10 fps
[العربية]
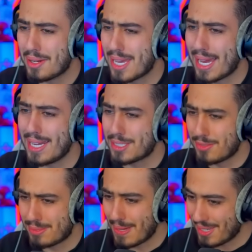اوكي خلينا
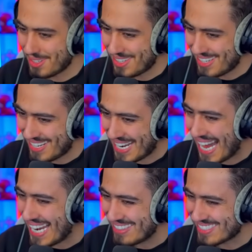نشوف سبايدور
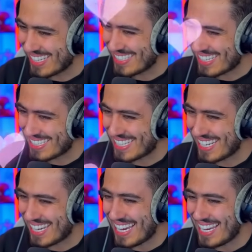هلا سبايدور
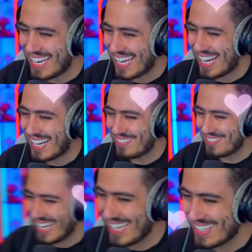الجديده العب
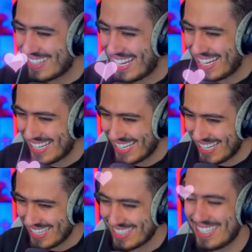ايوه
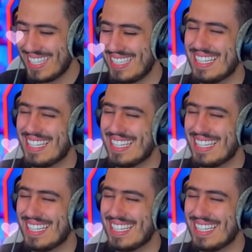ايوه هي